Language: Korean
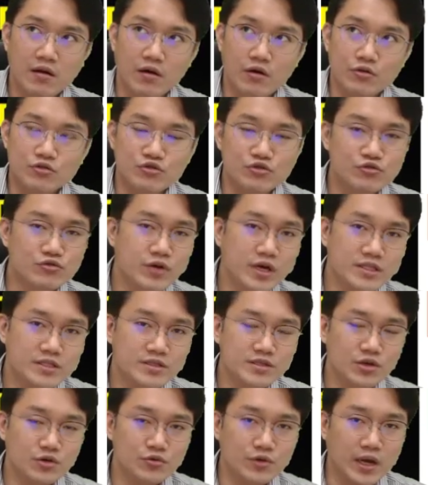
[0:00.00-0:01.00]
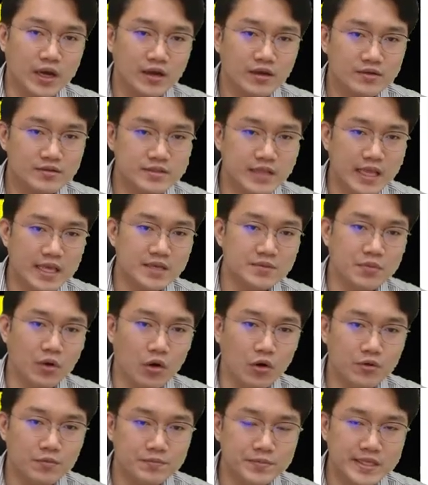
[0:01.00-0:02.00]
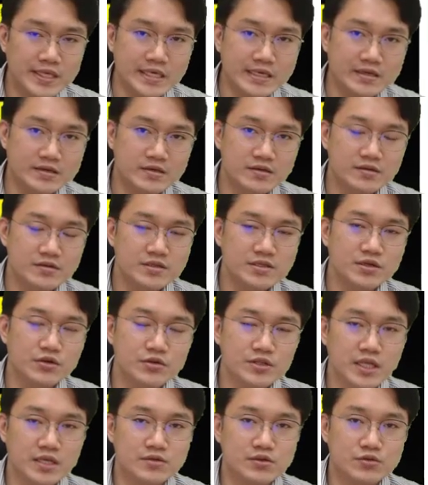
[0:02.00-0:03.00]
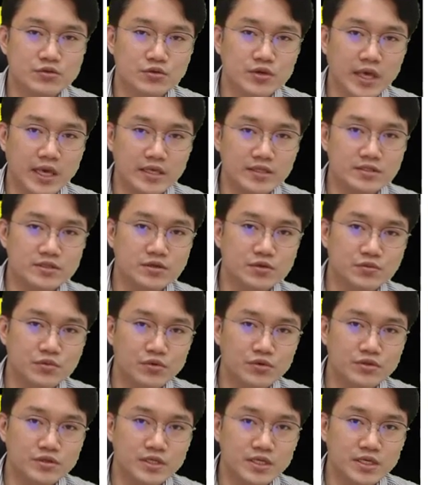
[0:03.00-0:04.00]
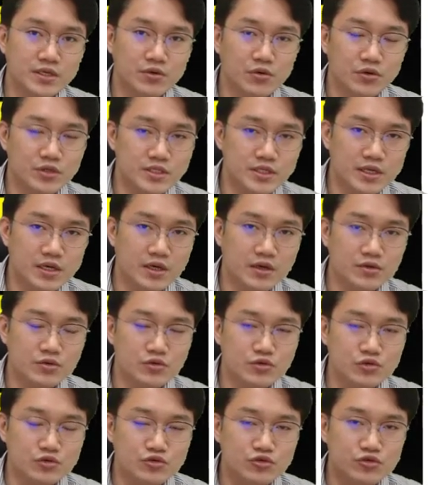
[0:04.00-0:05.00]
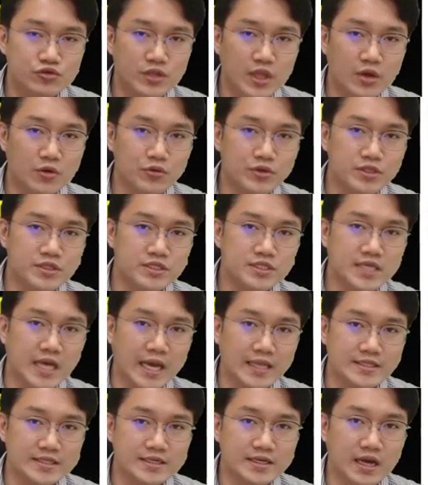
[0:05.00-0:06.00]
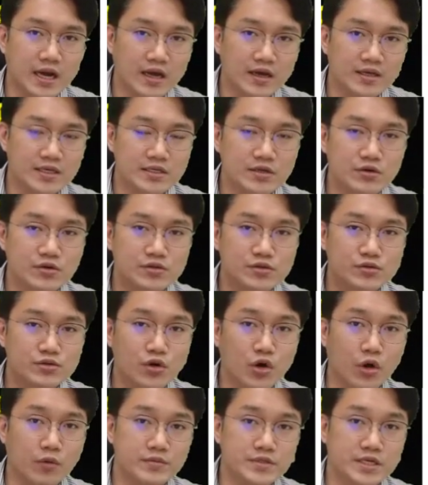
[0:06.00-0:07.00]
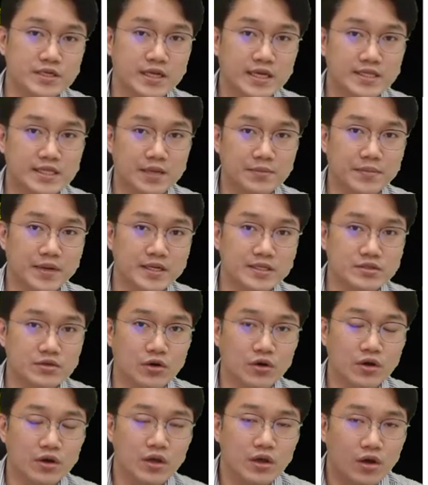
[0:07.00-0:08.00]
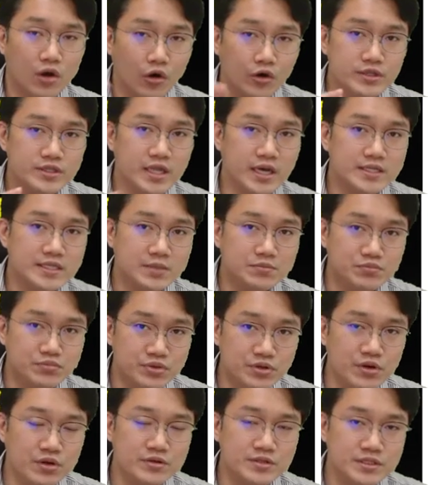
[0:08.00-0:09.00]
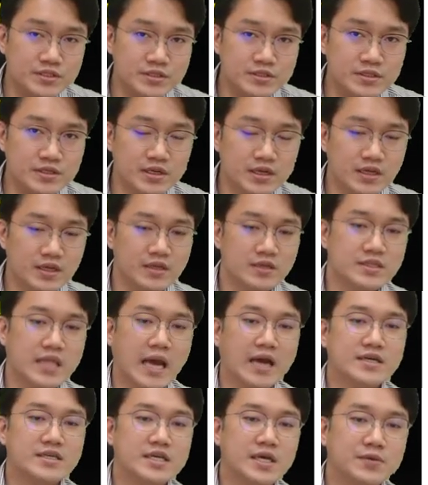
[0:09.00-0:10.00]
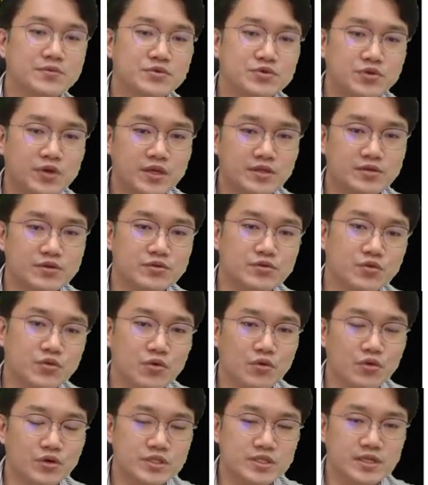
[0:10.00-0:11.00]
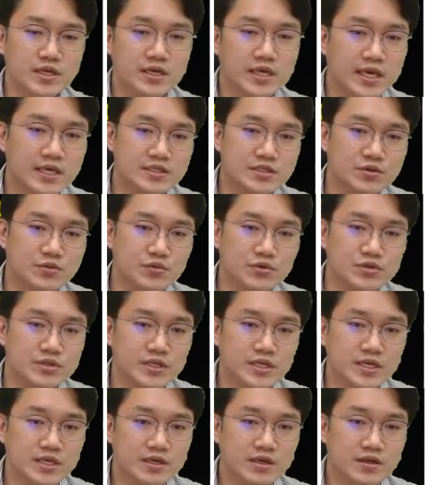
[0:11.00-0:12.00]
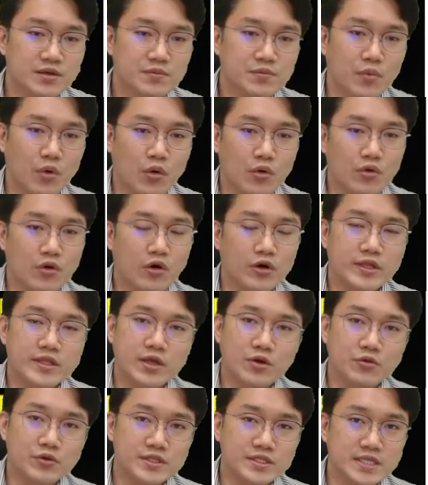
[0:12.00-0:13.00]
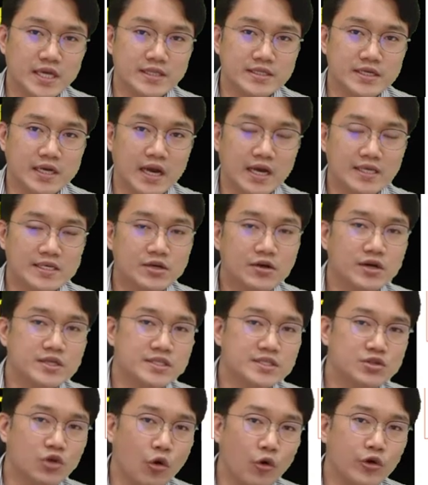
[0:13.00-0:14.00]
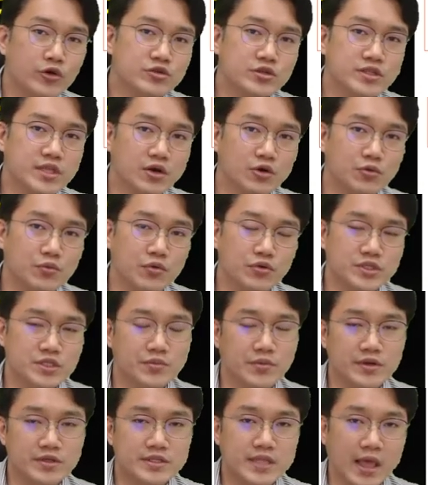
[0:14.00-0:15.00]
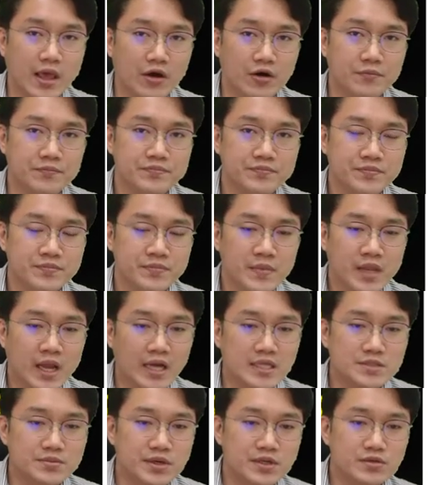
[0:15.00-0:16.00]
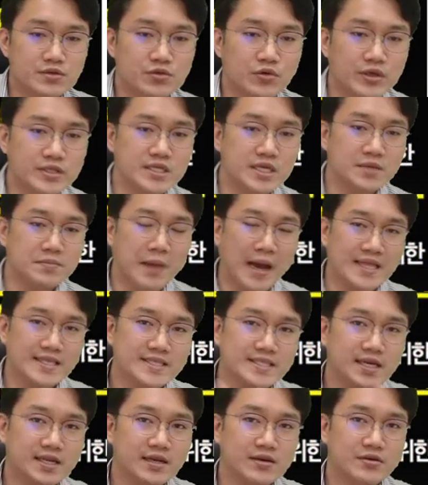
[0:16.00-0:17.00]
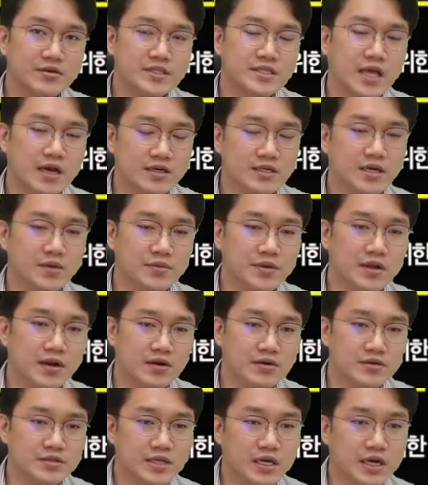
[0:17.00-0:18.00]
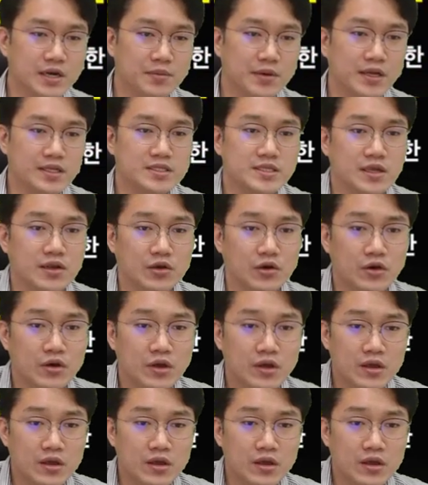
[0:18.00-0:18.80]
어, 구글 같은 경우나 네이버, 빙 그런 데서도 개인정보들이 혹시나 유출되고 있는지 않는가 이런 것들도 검사를 했단 말이죠 거기다 이제 플러스 다크웹 쪽에서도 혹시나 개인정보들이 뭐 거래되고 있지 않은가 이것까지 더해줬다고 보시면 돼요 하지만은 굉장히 많잖아요 이다크웹라는 것은 아까 말했잖아요